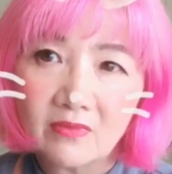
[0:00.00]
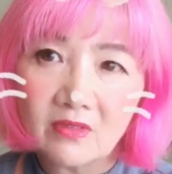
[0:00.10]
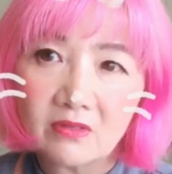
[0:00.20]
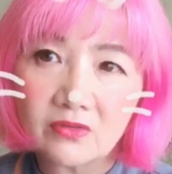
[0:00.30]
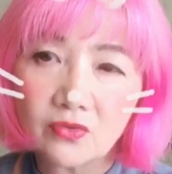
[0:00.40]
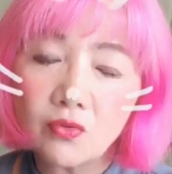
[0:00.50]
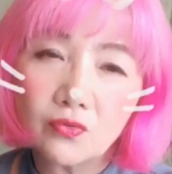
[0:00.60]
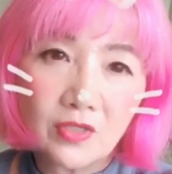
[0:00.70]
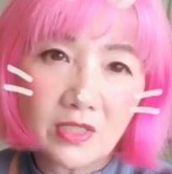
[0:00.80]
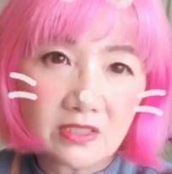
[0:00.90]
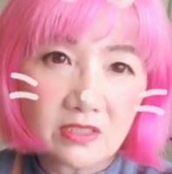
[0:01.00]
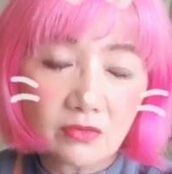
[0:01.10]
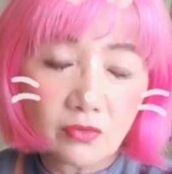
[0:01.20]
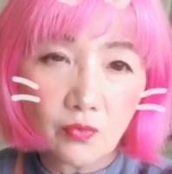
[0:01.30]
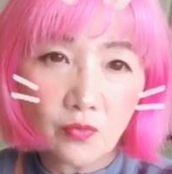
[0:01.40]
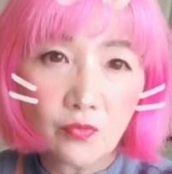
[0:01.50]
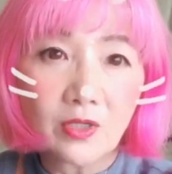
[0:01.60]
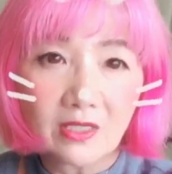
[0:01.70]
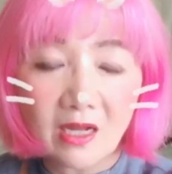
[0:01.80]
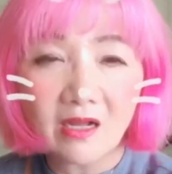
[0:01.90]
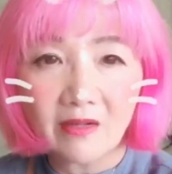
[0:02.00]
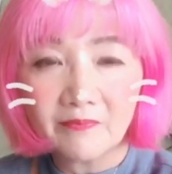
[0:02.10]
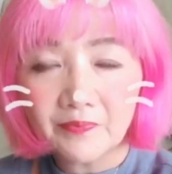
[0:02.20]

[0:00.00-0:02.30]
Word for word: すごく嬉しいと思うから